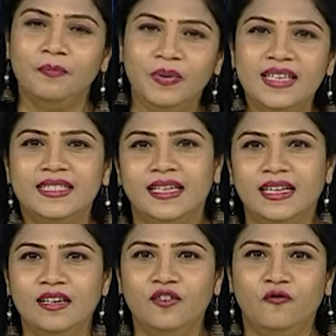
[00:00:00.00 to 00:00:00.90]

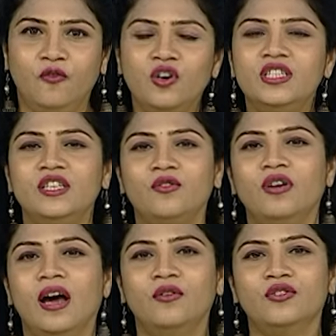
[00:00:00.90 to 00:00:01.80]
బీఎస్ఎన్ఎల్ ఫోర్ జీ రోల్
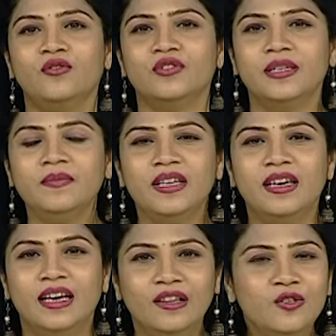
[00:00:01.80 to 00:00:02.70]
అవుట్ కోసం
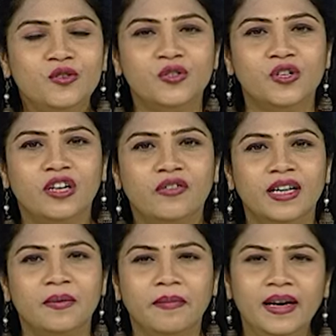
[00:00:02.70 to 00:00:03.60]
ఎదురు
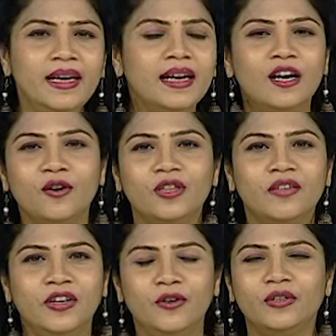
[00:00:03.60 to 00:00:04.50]
చూస్తున్నటువంటి మిలియన్ల కొద్ది
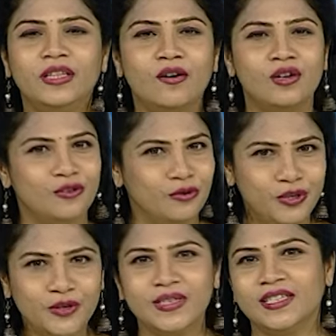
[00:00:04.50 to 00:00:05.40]
వినియోగదారులకు గుడ్
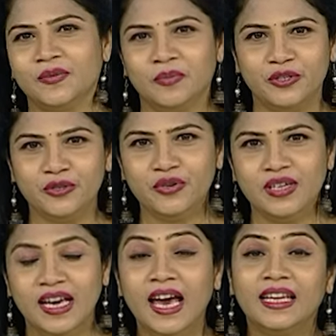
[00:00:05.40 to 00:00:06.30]
న్యూస్ అని చెప్పొచ్చు
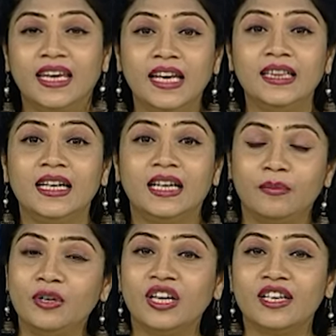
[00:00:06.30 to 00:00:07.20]
కేంద్ర
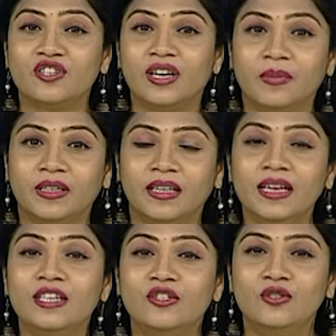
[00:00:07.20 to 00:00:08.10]
కమ్యూనికేషన్ల మంత్రి
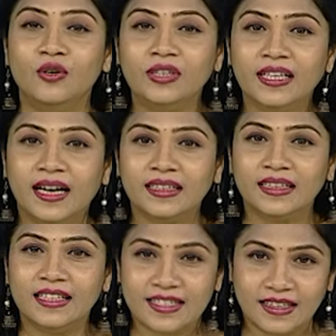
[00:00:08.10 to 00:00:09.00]

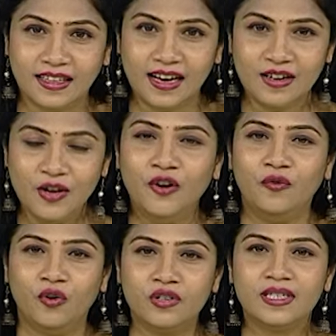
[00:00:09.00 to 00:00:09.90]
జ్యోతిరాదిత్య సింధియా
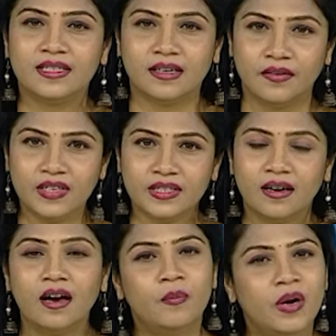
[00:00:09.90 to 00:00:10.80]
ఫోర్ జీ సర్వీస్
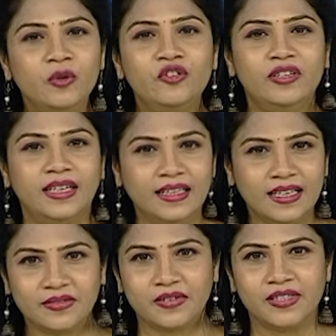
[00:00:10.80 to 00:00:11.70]
ప్రభుత్వ
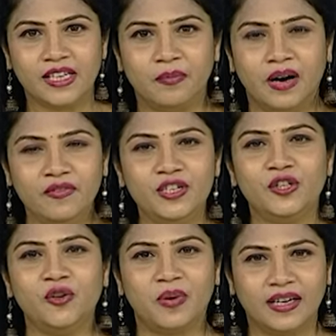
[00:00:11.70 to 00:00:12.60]
టెలికాం సంస్థ
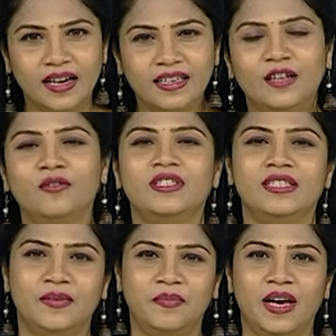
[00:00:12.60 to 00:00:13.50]
భవిష్యత్తు ప్రణాళికల గురించి
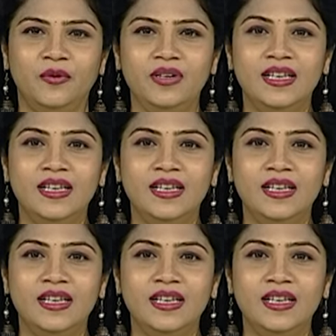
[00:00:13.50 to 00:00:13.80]
చెప్పారు